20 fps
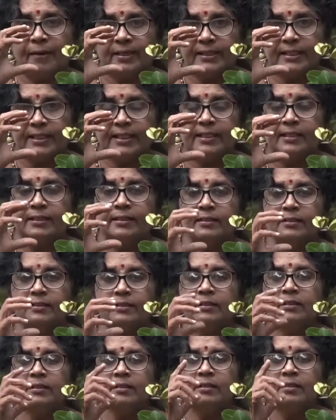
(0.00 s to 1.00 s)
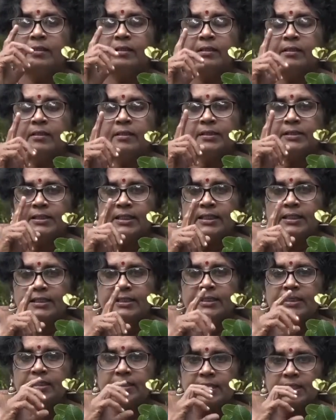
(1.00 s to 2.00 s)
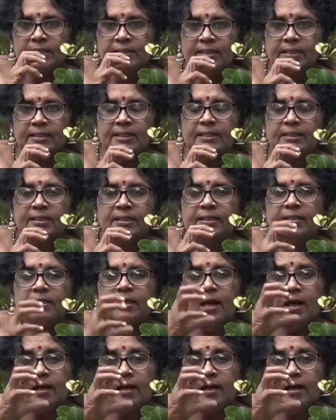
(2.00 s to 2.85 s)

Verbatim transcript: பட்டை எடுத்து சின்ன சின்ன சிதைச்சு